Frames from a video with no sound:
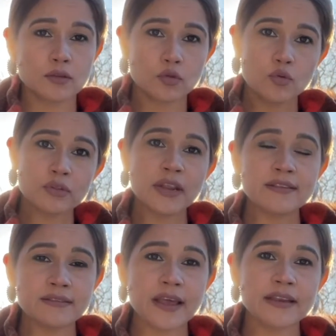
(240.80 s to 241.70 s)
दूसरे
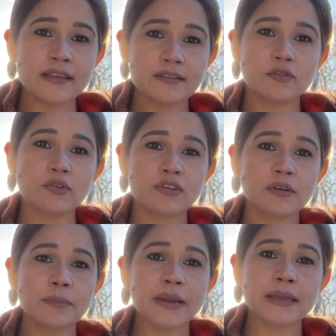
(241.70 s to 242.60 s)
इंसान की सिचुएशन
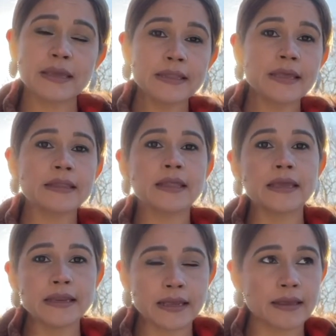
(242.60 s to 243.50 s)
पे रख के देखते
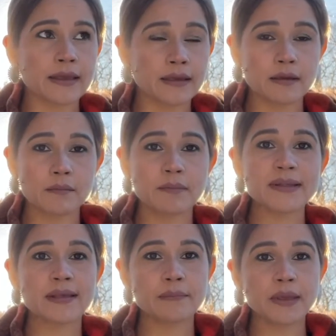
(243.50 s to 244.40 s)
ही नहीं हैं
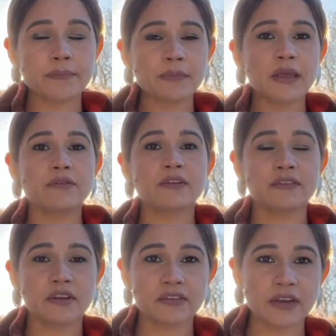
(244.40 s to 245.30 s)
बस हमें अपनी एक
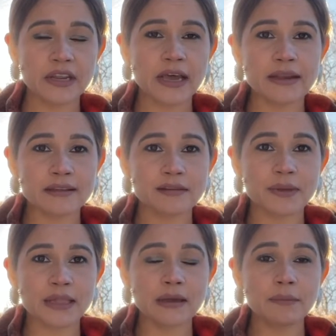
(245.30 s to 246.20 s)
फ्रस्ट्रेशन निकालने से
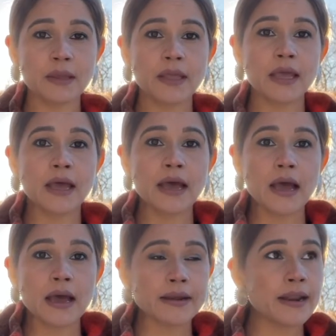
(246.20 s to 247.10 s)
मतलब
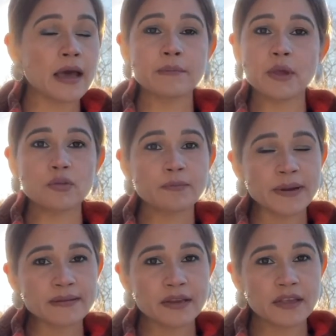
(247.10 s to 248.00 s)
ना हमें उस
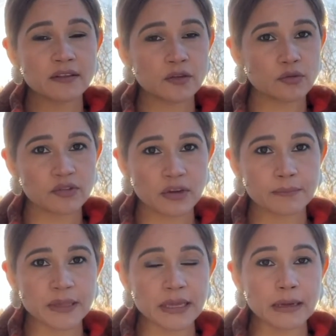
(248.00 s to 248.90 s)
पर्सन की सिचुएशन
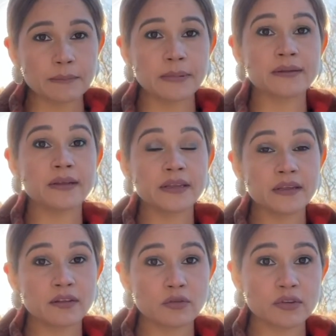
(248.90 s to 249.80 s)
पता पर्सन की
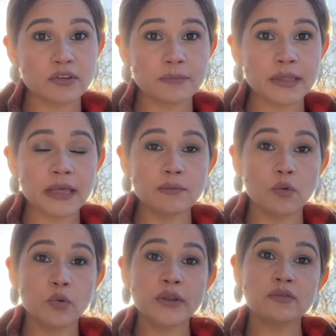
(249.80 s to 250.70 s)
सिचुएशन मतलब
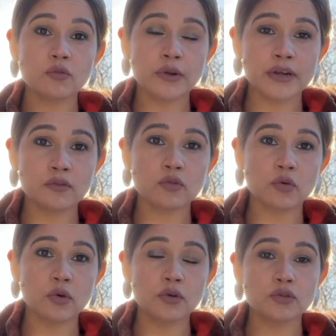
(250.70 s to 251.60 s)
उन स्टूडेंट्स को
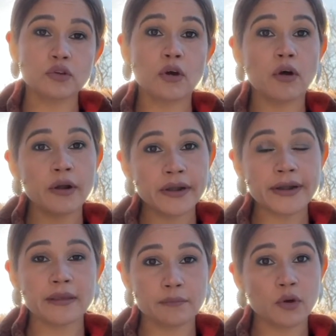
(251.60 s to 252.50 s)
जो
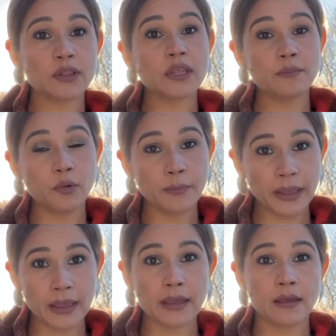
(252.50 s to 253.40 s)
ऑलरेडी मौत के मुंह में
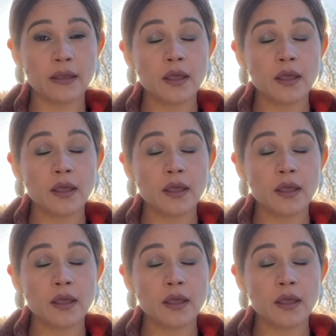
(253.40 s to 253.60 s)
हैं